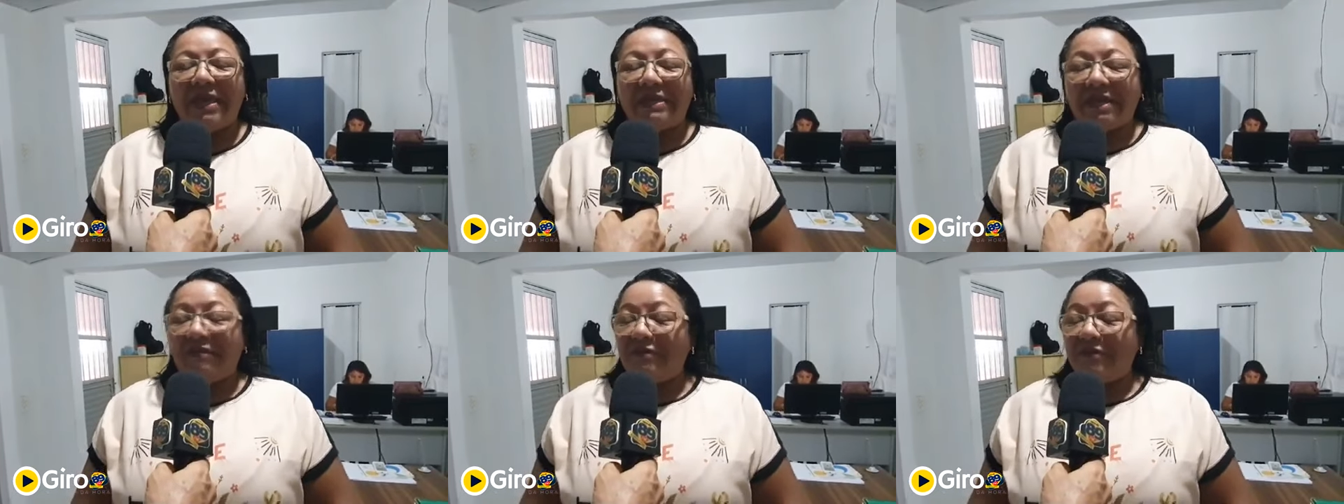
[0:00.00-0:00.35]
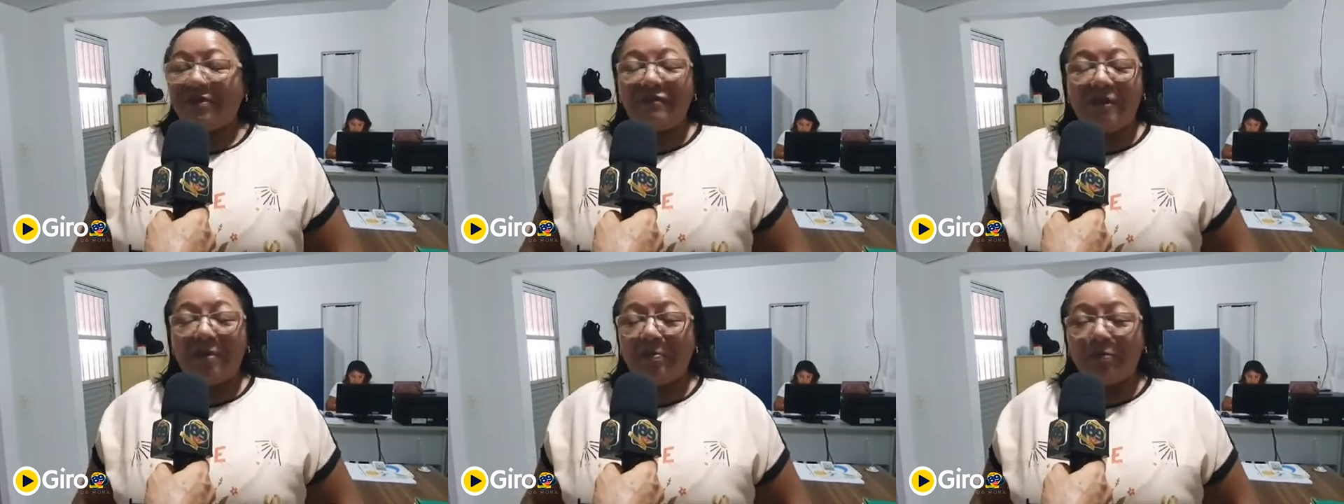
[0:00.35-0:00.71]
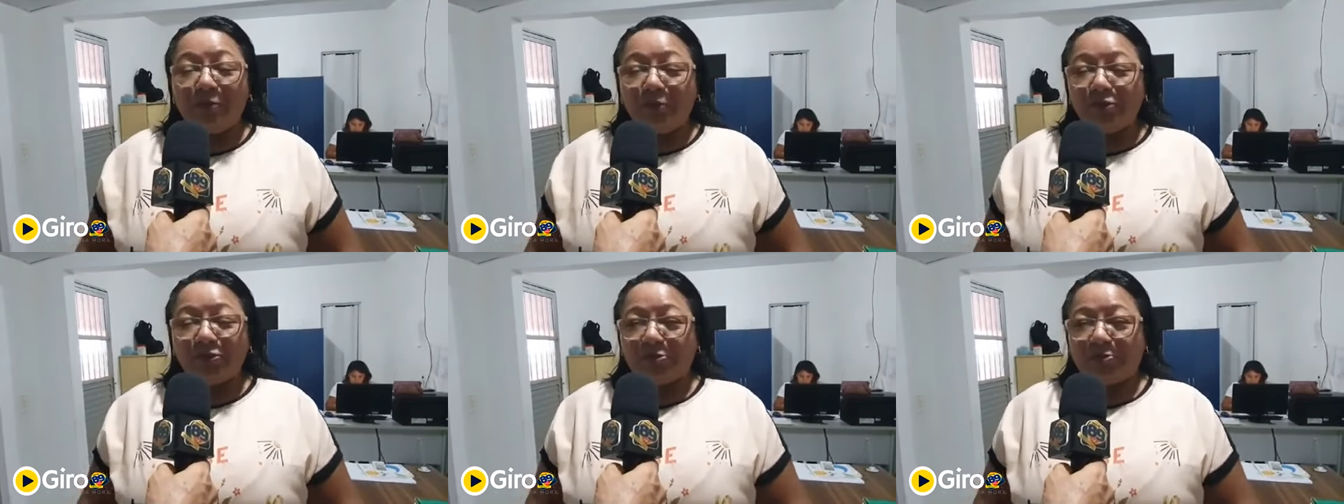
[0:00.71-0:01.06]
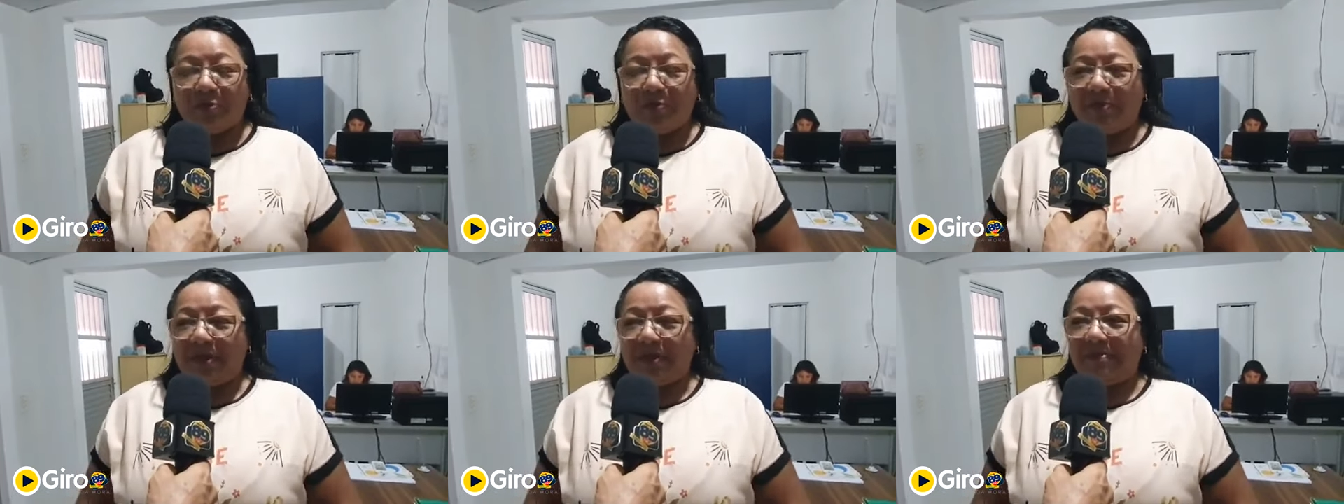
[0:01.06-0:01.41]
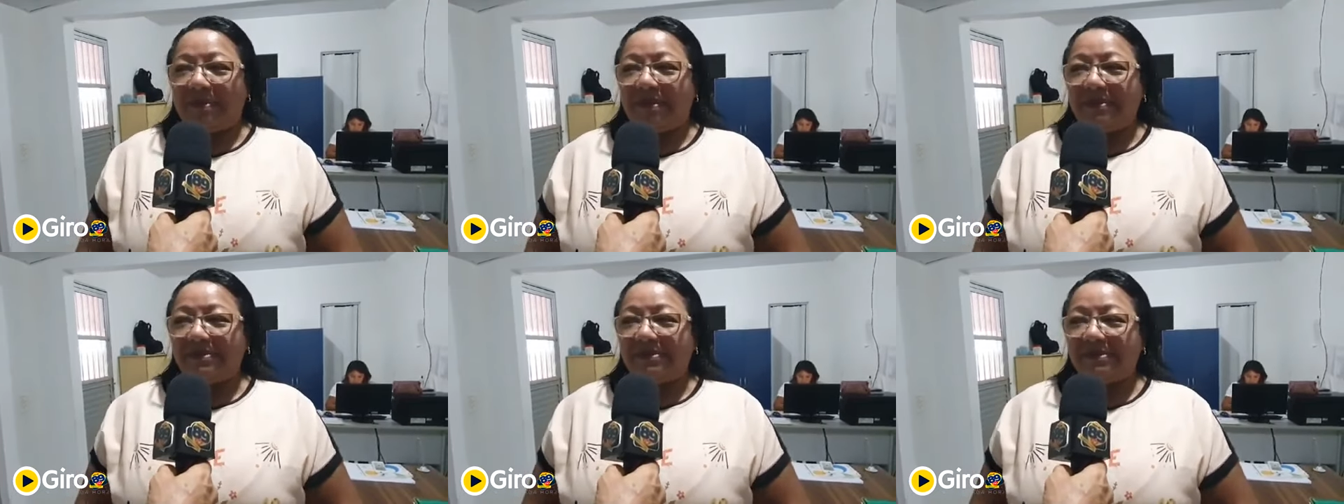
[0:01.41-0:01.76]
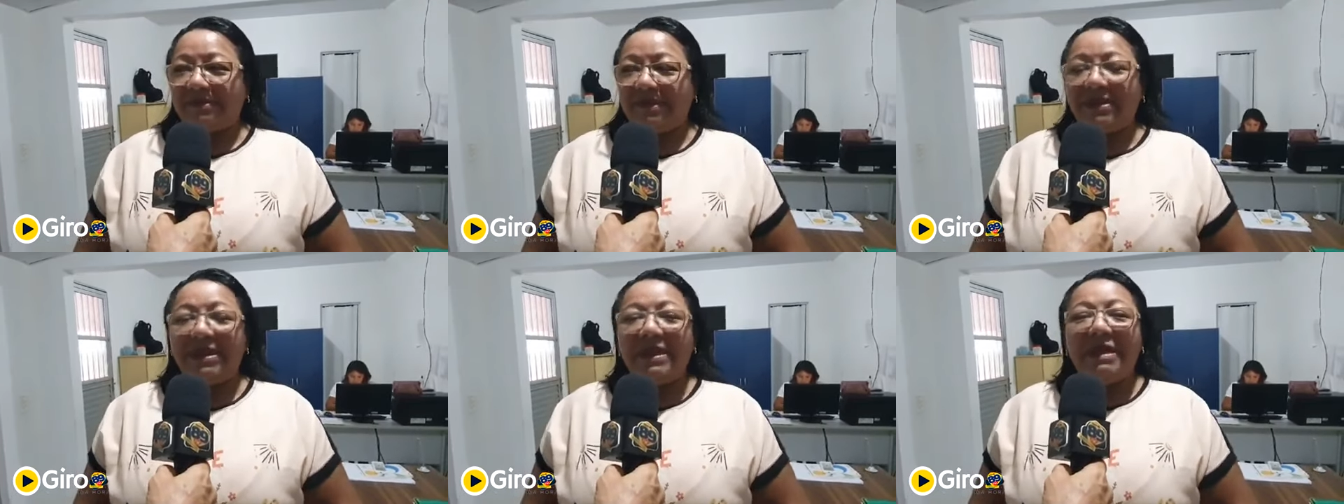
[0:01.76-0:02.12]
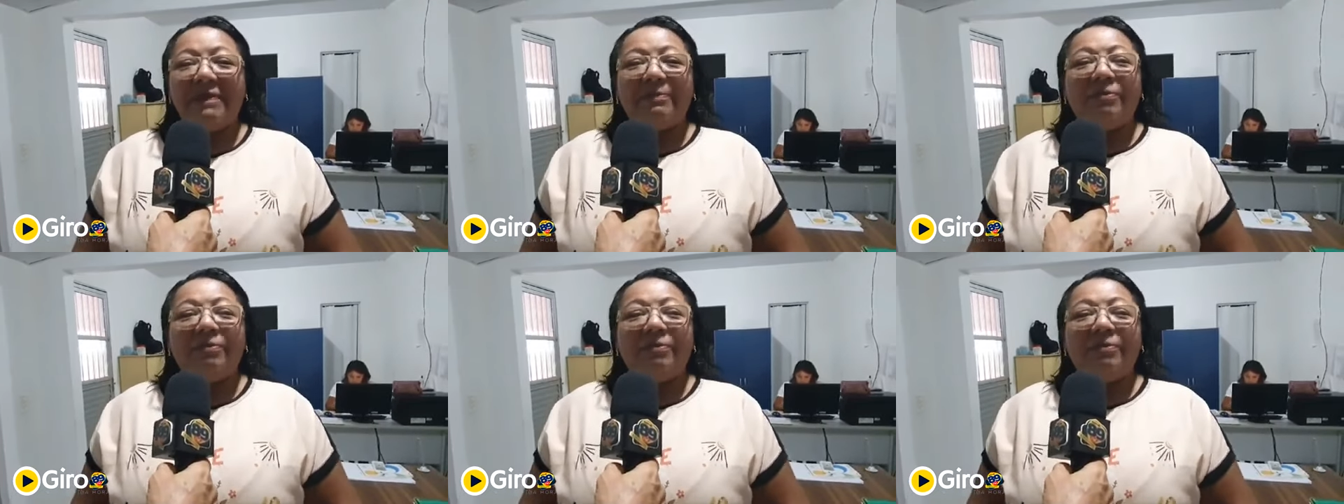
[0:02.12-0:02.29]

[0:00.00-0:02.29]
teve, tivemos muitos problemas, né?